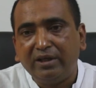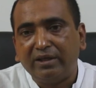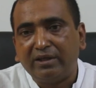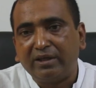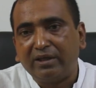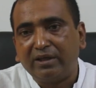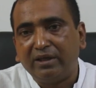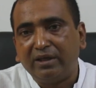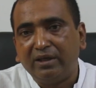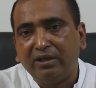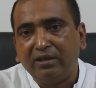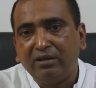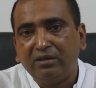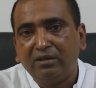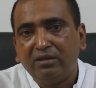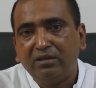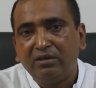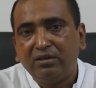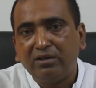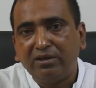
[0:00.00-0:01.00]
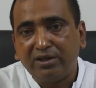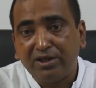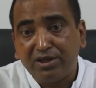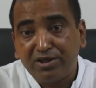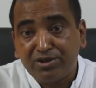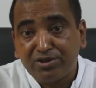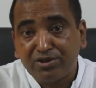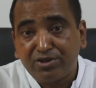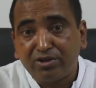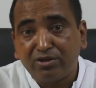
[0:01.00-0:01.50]
এটাকে
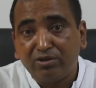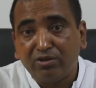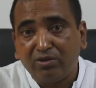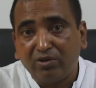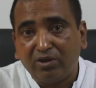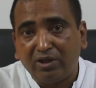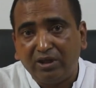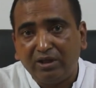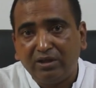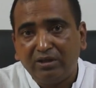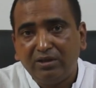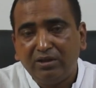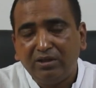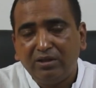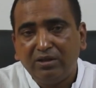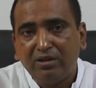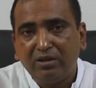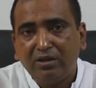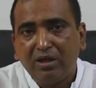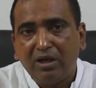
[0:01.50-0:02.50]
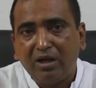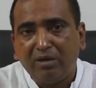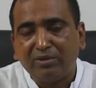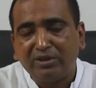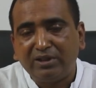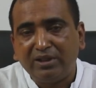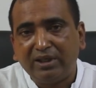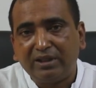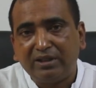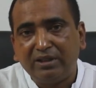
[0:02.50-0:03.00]
রেজিস্ট্রেশন করে
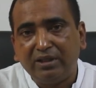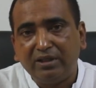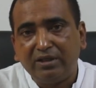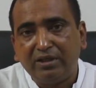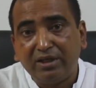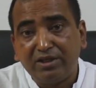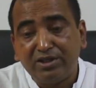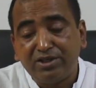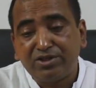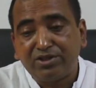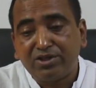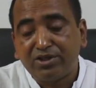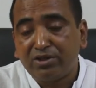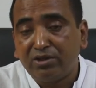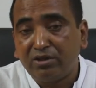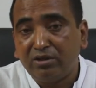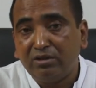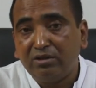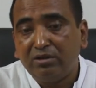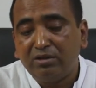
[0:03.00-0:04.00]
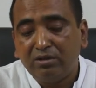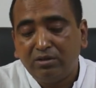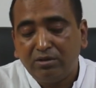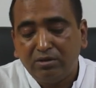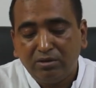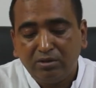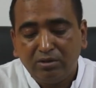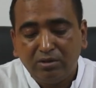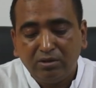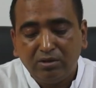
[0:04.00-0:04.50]
আমাদের একটি রেজিস্ট্রেশন
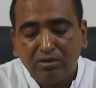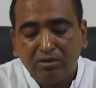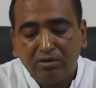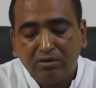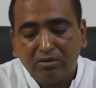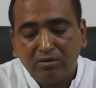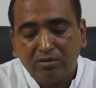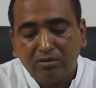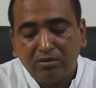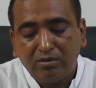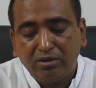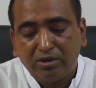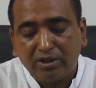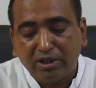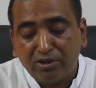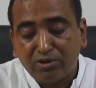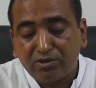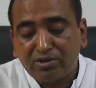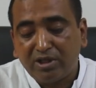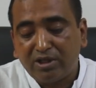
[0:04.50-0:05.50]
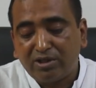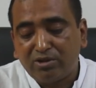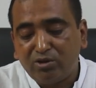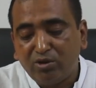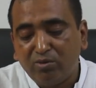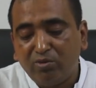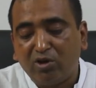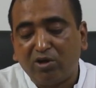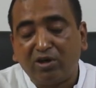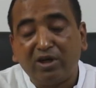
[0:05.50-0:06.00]
রেনোসার্চ
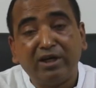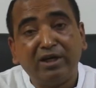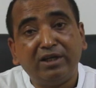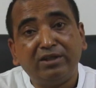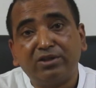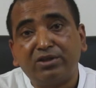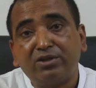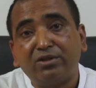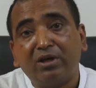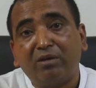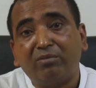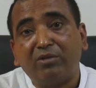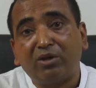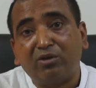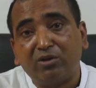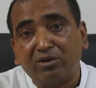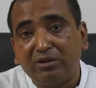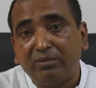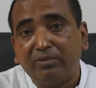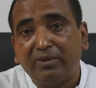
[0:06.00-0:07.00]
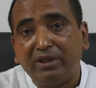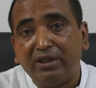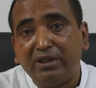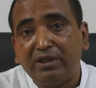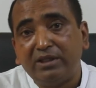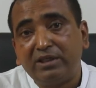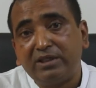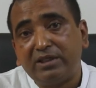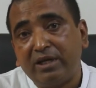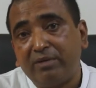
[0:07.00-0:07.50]
যুব অর্গানাইজেশন আমরা করতে পারি
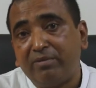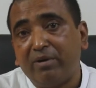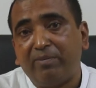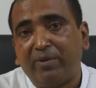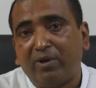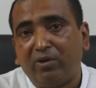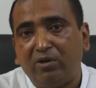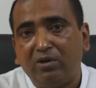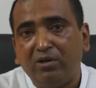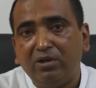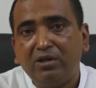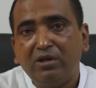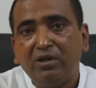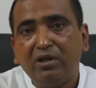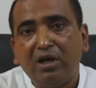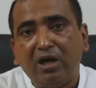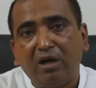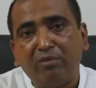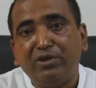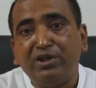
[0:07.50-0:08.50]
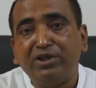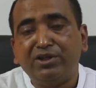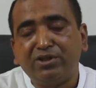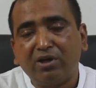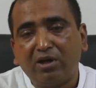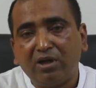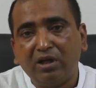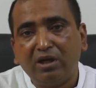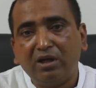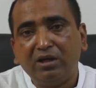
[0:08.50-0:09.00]
সে ব্যাপারেও আমি
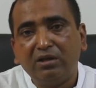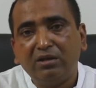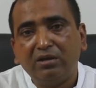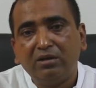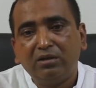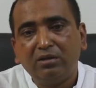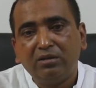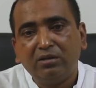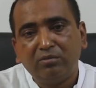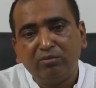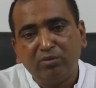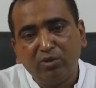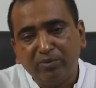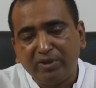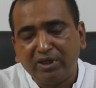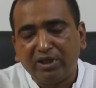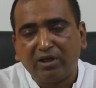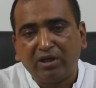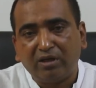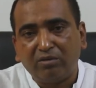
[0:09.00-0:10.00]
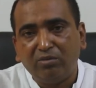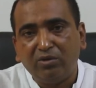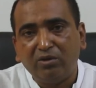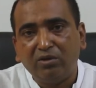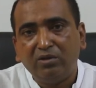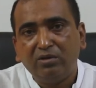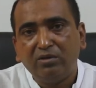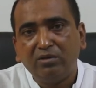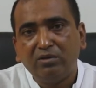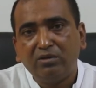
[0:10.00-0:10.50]
ইনশাল্লাহ ভূমিকা রাখব
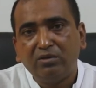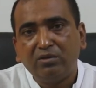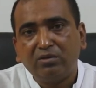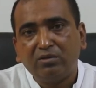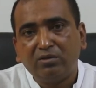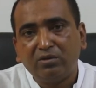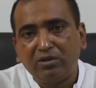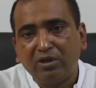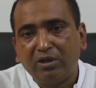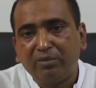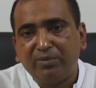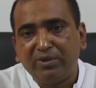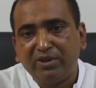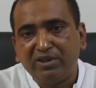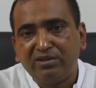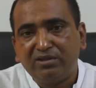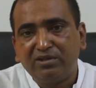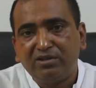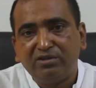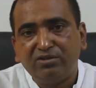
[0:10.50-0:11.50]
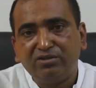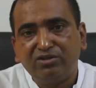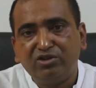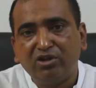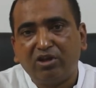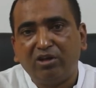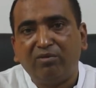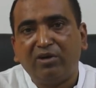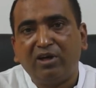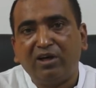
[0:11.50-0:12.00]
খোদা হাফেজ
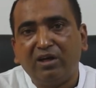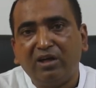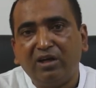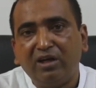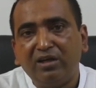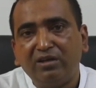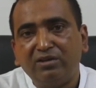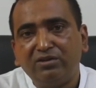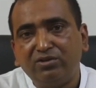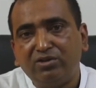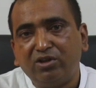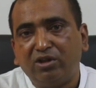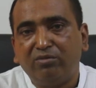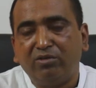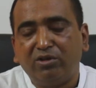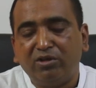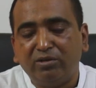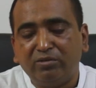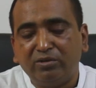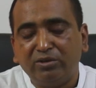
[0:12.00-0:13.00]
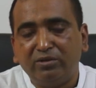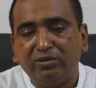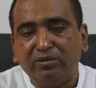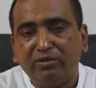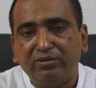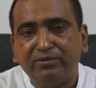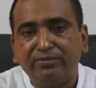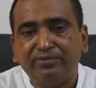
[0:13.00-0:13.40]
জয় বাংলা জয় বঙ্গবন্ধু